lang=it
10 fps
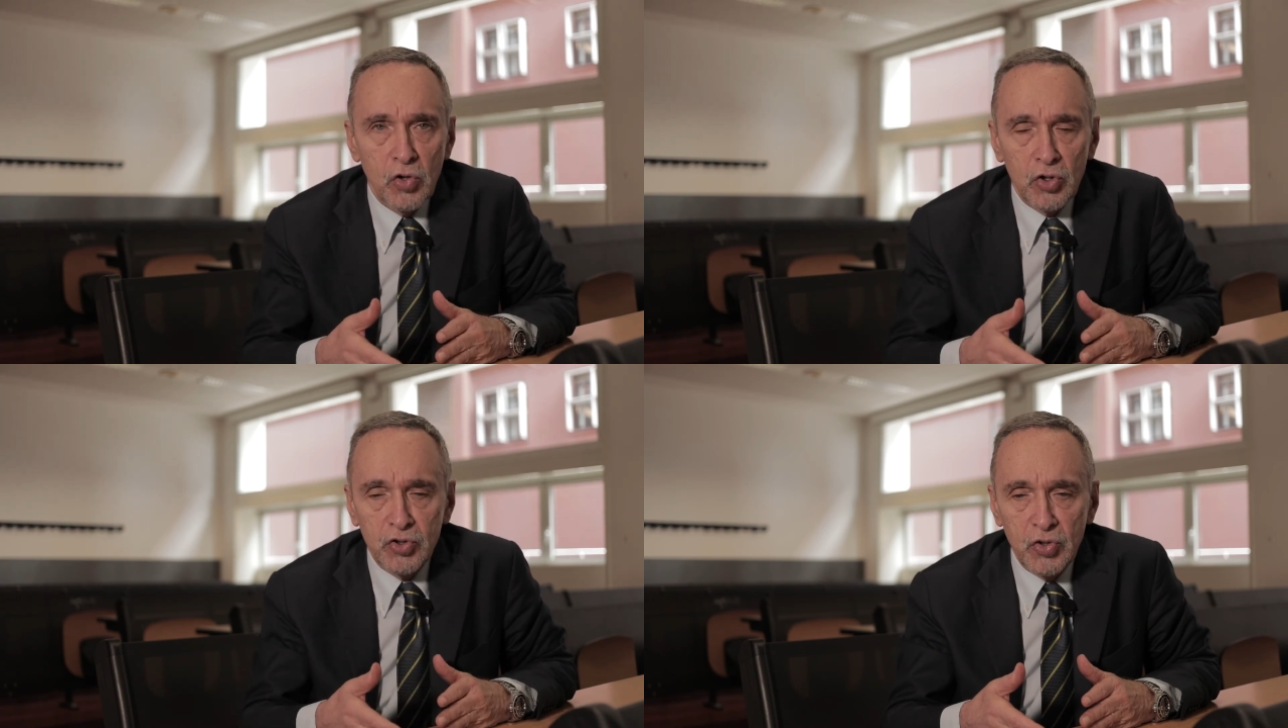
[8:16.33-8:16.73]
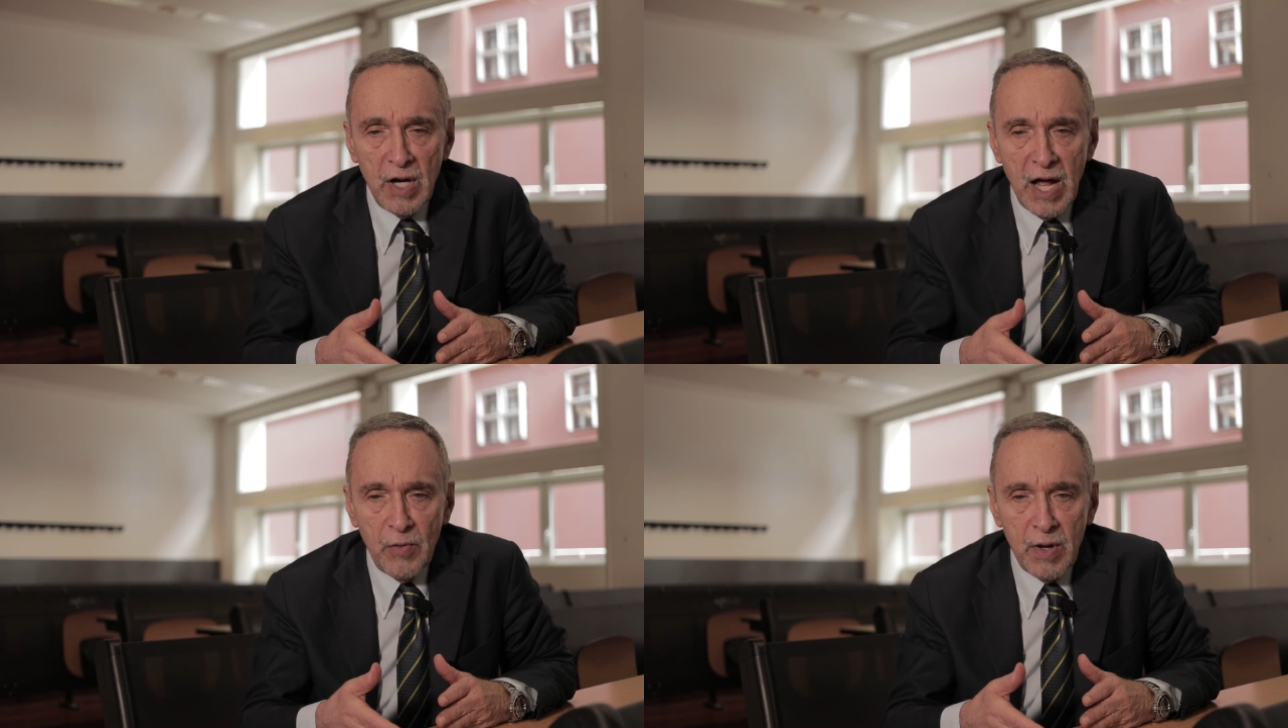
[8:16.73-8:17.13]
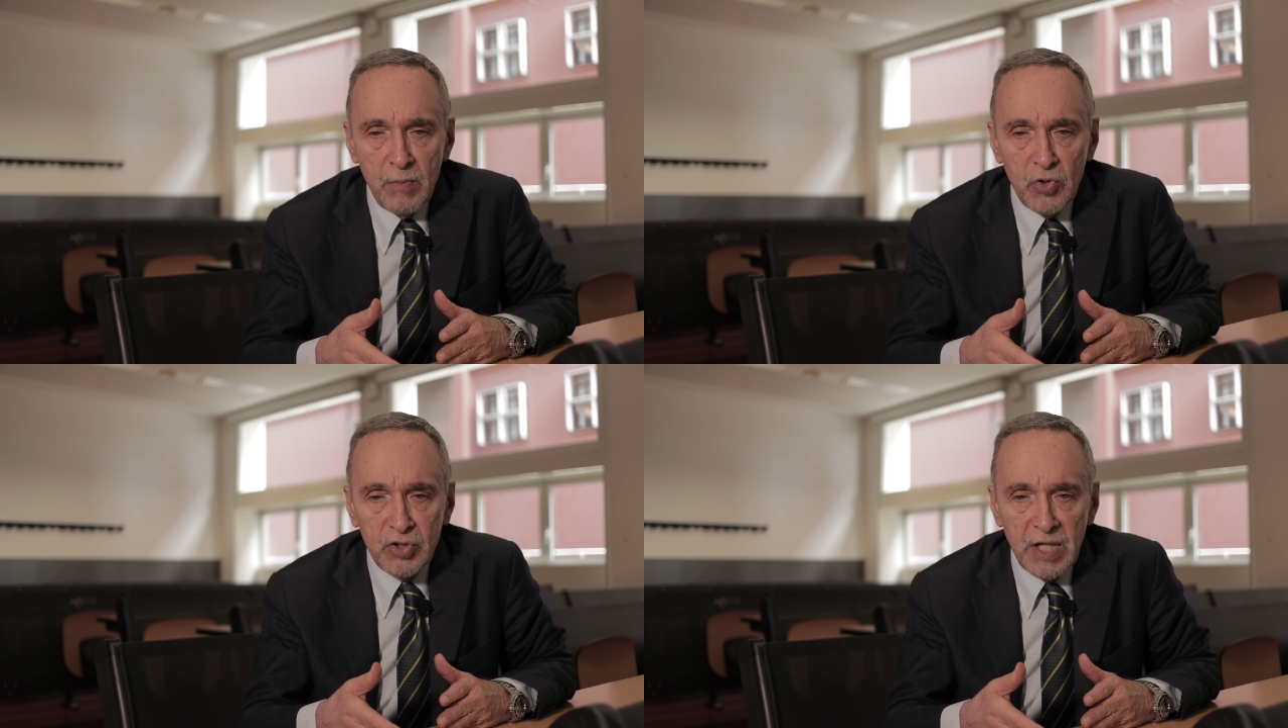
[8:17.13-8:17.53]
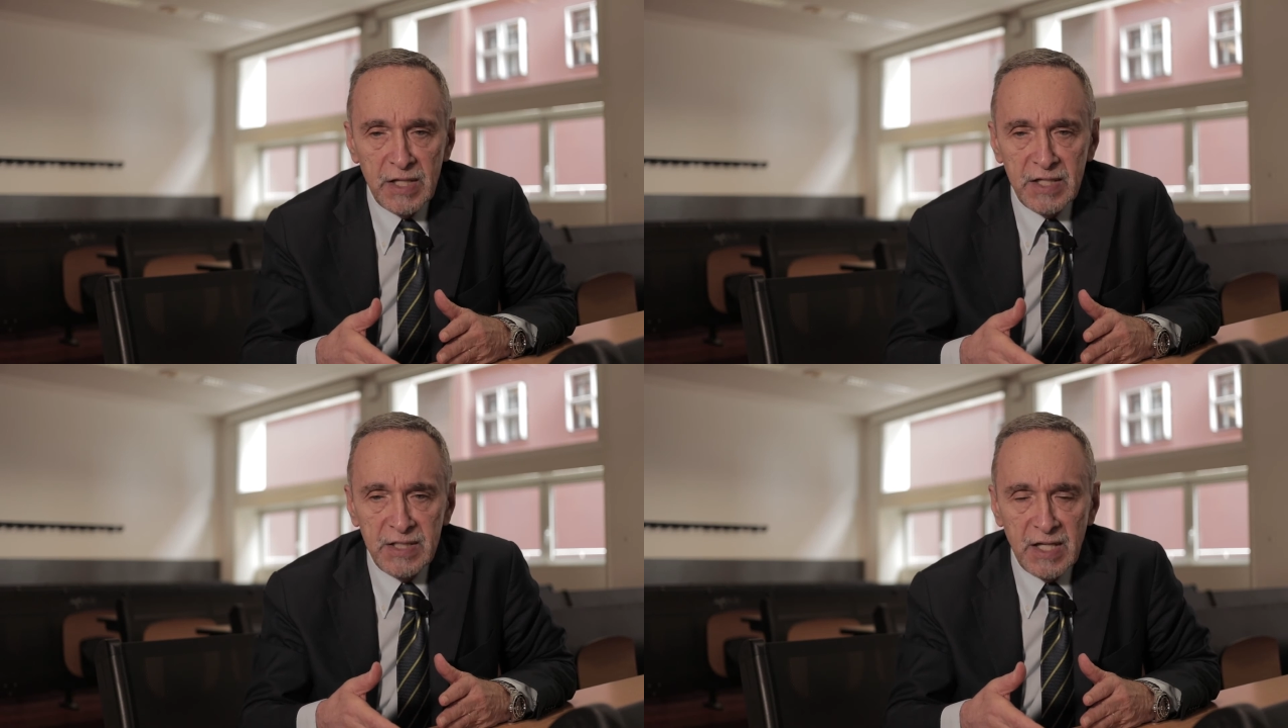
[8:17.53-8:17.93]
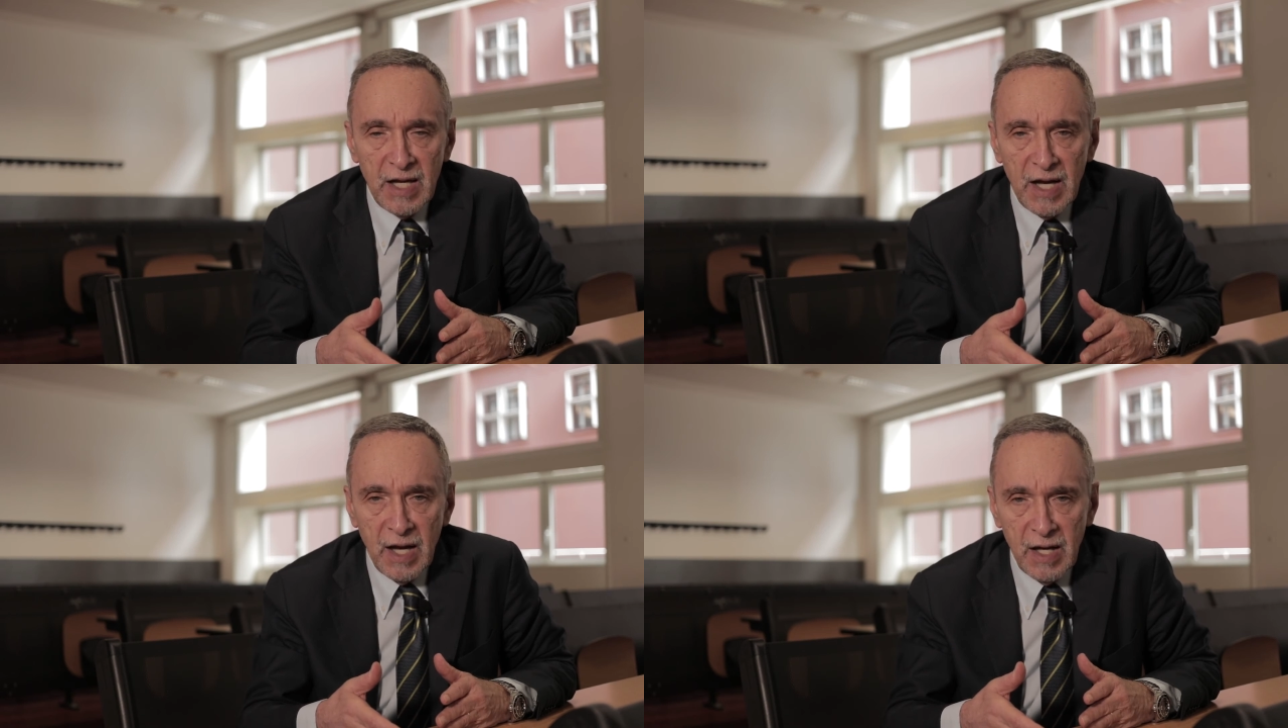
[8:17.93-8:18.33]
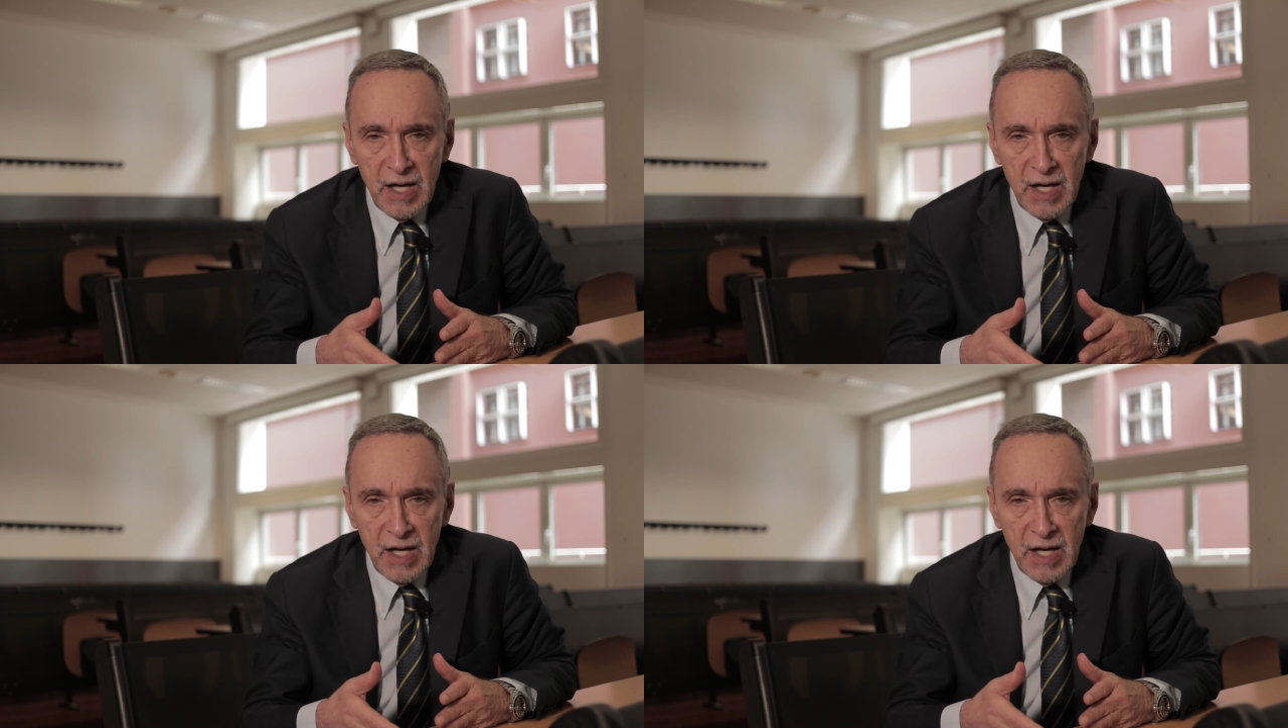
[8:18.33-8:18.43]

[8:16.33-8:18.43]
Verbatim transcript: corso di laurea in biostatistica